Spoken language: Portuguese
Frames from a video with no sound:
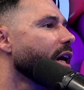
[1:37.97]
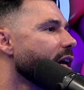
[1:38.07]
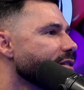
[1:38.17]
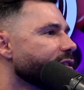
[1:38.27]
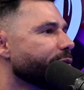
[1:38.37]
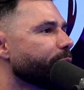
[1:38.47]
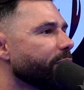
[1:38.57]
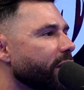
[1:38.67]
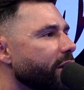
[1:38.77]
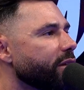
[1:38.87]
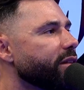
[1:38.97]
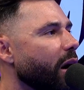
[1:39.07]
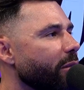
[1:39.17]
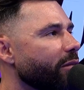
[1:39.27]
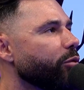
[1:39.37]
grande. É.
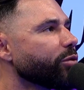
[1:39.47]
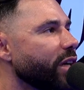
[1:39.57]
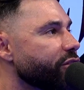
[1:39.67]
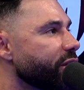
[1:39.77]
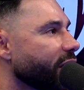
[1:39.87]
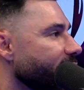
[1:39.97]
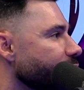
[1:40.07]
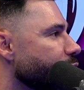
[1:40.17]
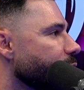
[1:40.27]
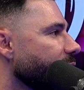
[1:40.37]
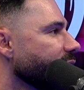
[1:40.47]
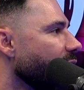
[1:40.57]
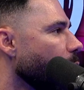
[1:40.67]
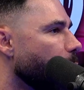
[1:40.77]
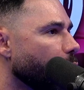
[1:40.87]
Dá uma vontade de você querer
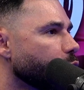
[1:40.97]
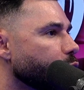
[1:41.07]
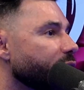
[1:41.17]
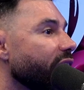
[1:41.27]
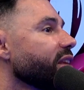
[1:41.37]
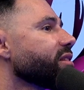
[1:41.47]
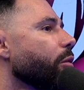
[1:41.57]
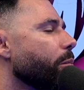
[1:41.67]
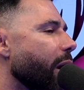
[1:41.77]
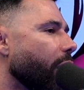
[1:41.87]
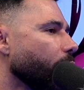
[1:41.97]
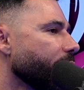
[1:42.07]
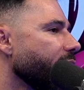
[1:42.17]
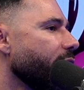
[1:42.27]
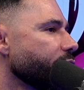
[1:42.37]
desvendar um pouco do que é São Paulo.
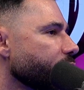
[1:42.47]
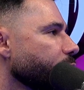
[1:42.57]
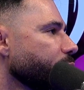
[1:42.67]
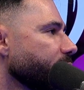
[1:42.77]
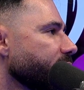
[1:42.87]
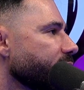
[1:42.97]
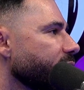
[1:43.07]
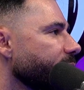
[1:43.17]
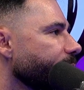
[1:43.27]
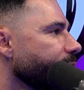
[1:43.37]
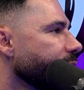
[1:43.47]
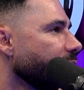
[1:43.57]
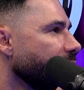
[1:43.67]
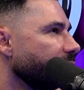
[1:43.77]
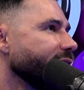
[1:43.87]
E uhum. eu acho que eu tô nessa
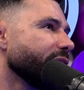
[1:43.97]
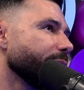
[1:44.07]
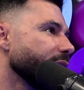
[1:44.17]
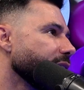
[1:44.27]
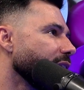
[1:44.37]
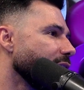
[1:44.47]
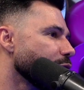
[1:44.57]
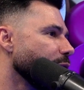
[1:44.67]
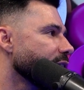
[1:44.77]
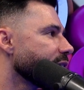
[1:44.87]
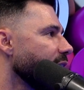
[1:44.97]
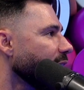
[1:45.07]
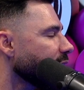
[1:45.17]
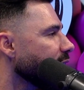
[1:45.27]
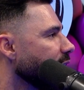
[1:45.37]
e aí também a Netflix e é
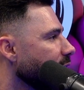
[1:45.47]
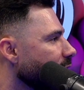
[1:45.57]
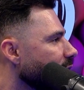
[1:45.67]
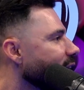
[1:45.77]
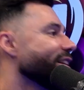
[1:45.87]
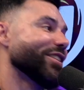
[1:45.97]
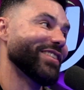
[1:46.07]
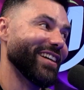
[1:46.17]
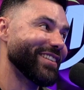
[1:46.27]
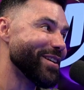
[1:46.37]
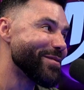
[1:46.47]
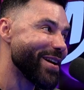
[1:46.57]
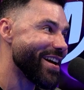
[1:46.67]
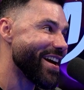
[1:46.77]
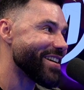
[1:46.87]
aqui. Pessoas exatamente,
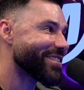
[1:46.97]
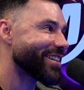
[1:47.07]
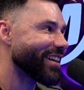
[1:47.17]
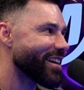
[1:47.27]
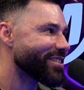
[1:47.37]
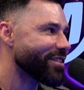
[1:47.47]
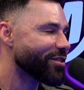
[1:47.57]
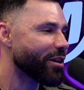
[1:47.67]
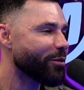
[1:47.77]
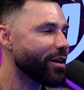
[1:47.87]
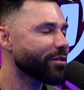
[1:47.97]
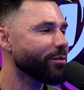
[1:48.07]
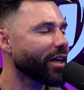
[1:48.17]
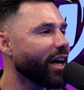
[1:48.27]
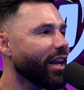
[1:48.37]
também, que né? lá a gente já é. conhece
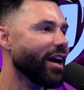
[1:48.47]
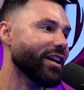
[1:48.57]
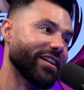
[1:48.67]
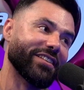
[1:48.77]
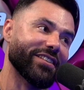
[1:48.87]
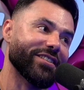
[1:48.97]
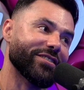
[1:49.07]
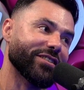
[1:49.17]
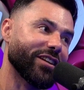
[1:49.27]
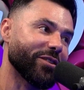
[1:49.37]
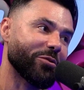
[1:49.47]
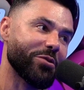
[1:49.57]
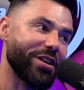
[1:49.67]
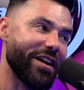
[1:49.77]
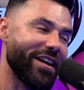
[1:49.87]
uma galera, que a gente ainda não
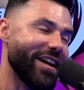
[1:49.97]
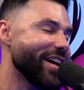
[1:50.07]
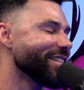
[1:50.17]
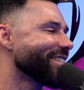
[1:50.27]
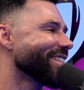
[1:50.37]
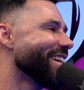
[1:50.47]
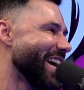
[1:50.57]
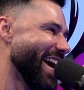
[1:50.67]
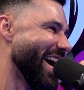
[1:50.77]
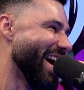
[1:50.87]
conhece. Então, carne